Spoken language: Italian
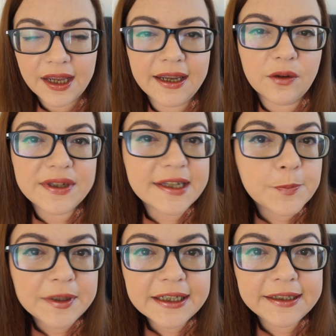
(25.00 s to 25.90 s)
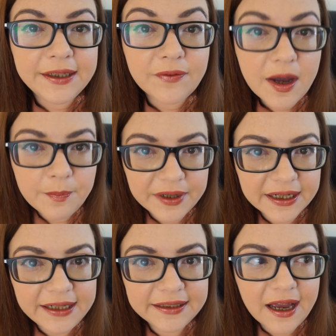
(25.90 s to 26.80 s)
E questa aspettativa, per
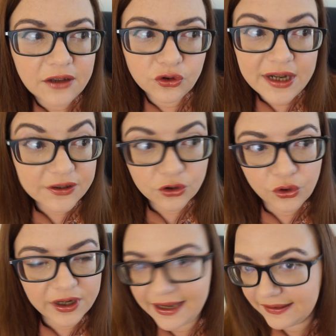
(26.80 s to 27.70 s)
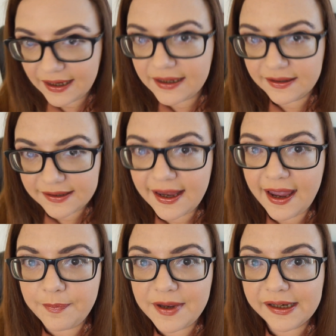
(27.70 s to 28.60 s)
carità, non è scorretta in
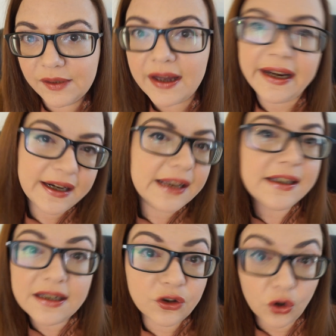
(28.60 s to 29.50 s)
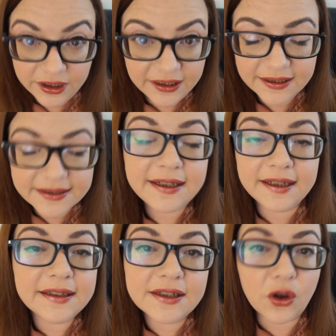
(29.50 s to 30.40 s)
sé, per arrivare ai grandi editori
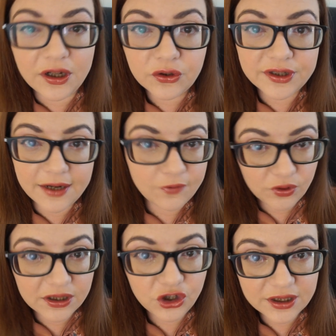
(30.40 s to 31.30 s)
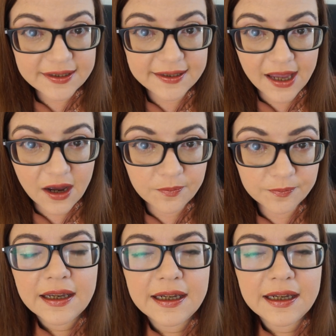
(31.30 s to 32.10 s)
sì, di solito serve un'agenzia.